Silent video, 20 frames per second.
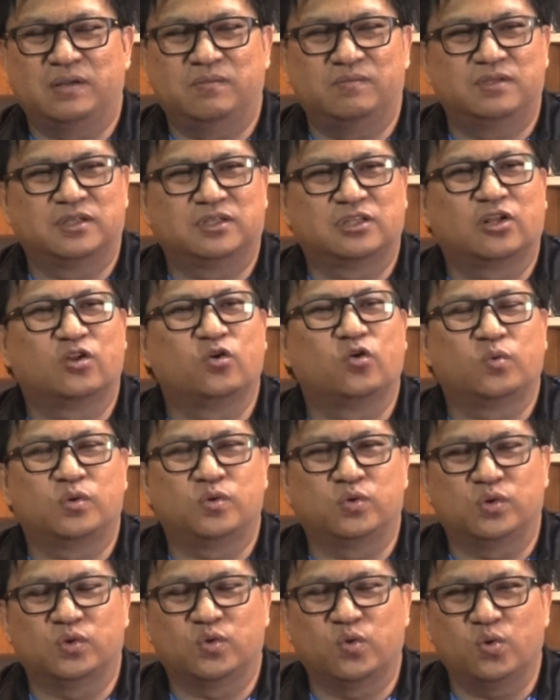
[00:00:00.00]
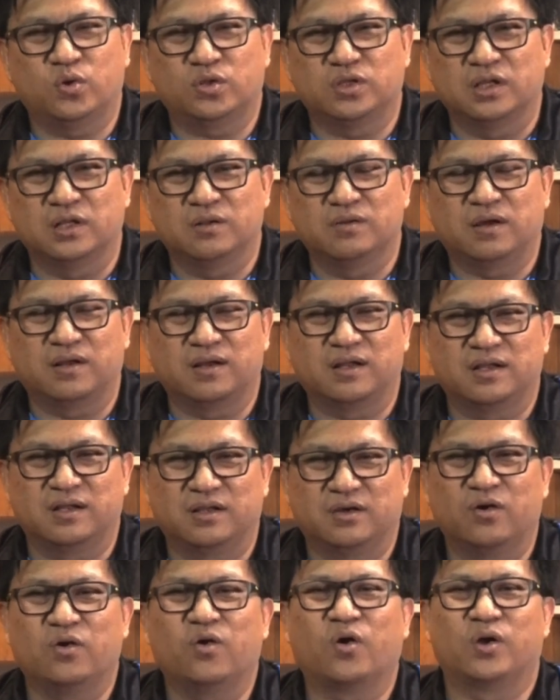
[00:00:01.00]
มันจะลุไปอยู่ในคุกจริงด้วยน
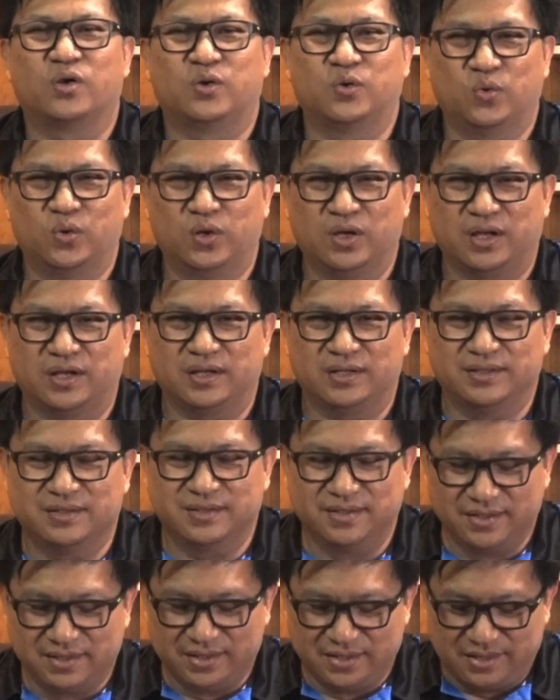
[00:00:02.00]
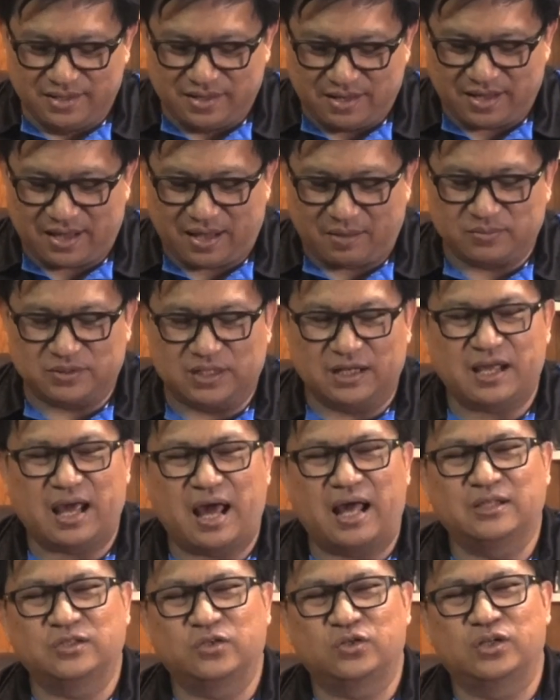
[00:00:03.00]
เดี๋ยวก็คอยดูแล้วกันนะครับสถาน
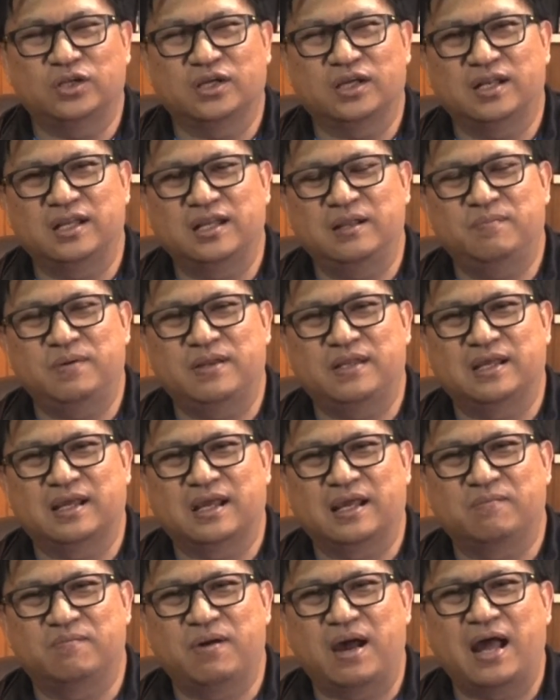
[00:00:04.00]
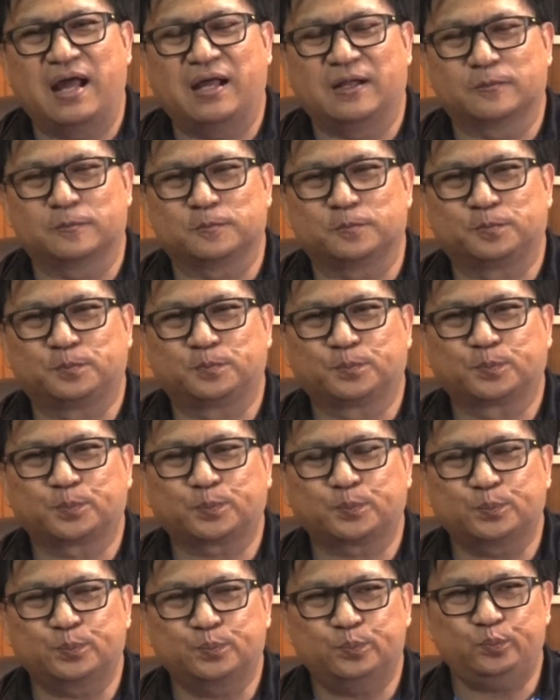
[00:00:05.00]
การณ์จนถึงกันนี้เป็นยังไงบ้าง
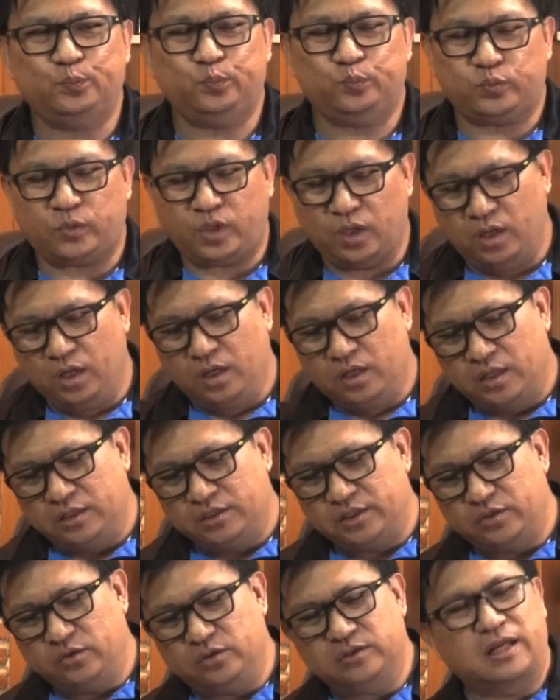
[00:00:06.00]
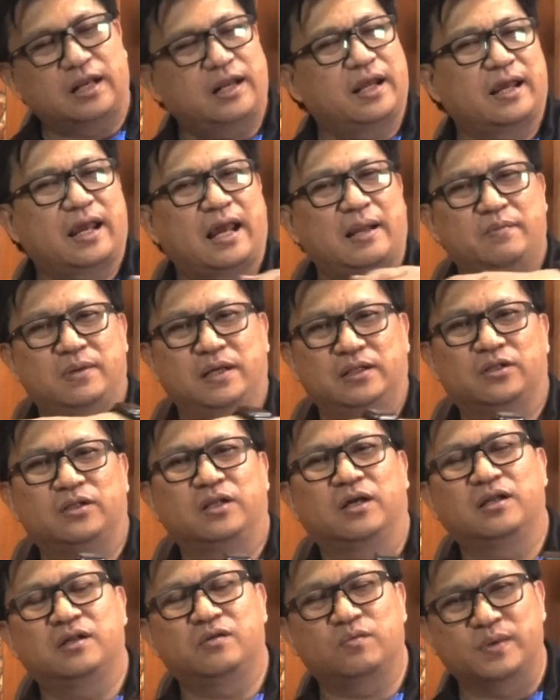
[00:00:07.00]
ในเชิงยุทธศาสตร์ทางการเมืองตอน
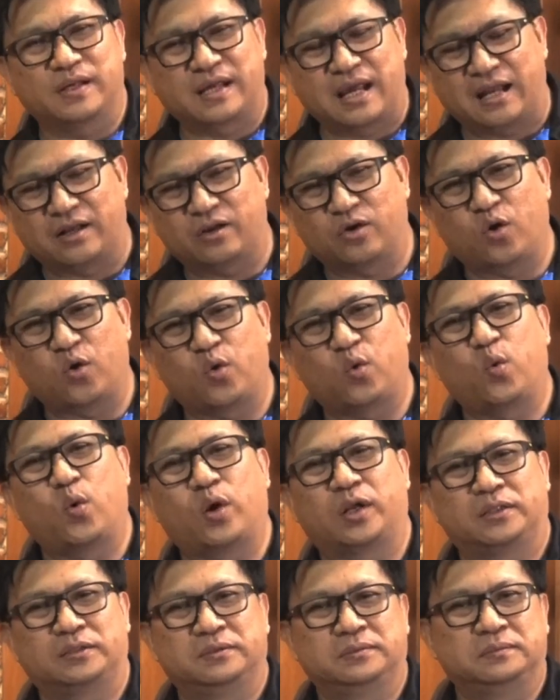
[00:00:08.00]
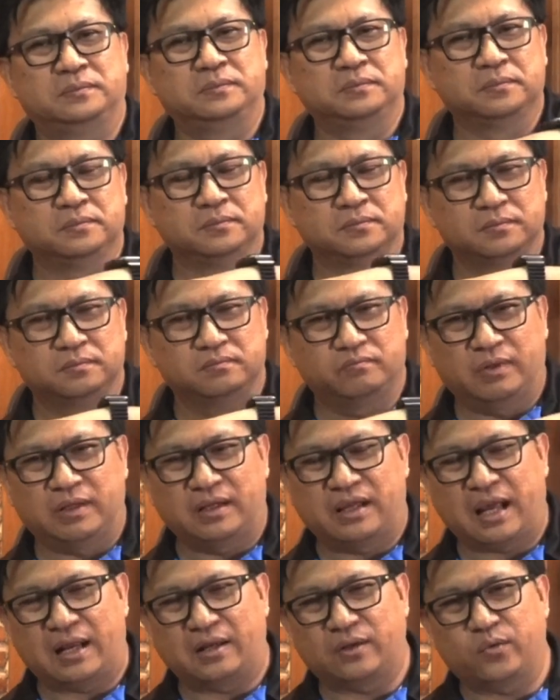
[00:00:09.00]
นี้เขาเรียกว่าเป็นการก่อกวน เป็น
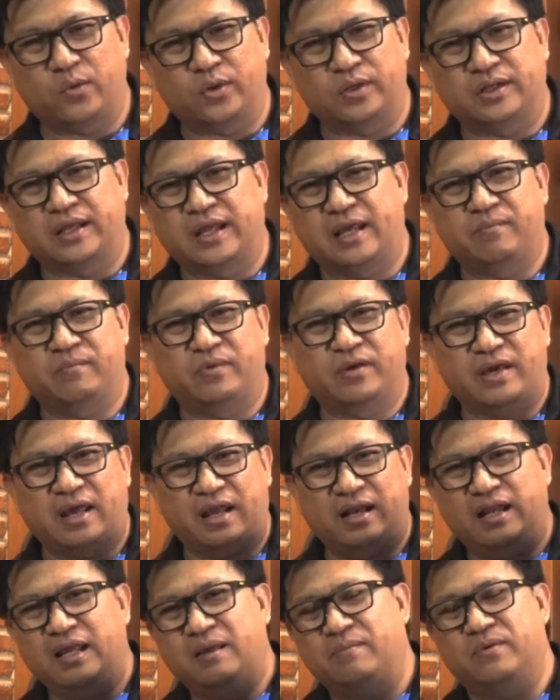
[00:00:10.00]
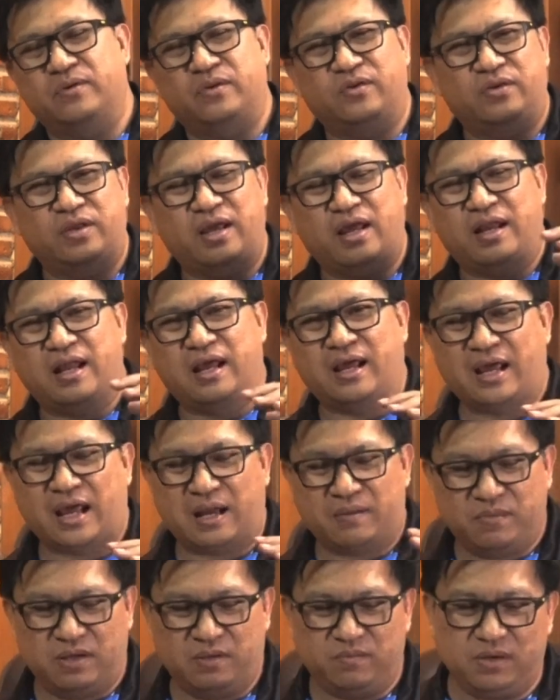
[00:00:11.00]
การกวนเกมเป็นการเร่งปฏิกิริยาทางกา
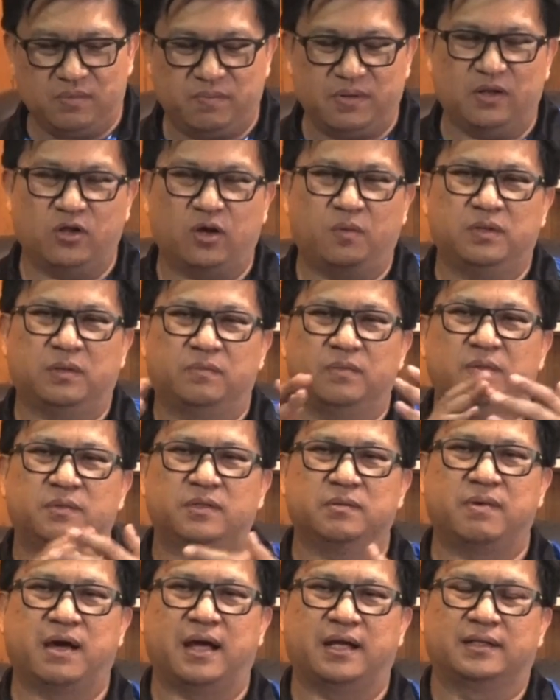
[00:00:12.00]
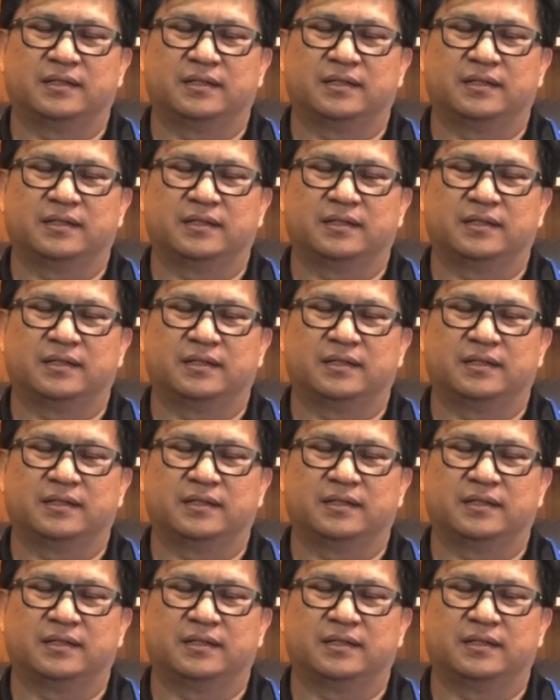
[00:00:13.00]
รเมืองเพื่อไปล้อมทำเนียบรัฐบาล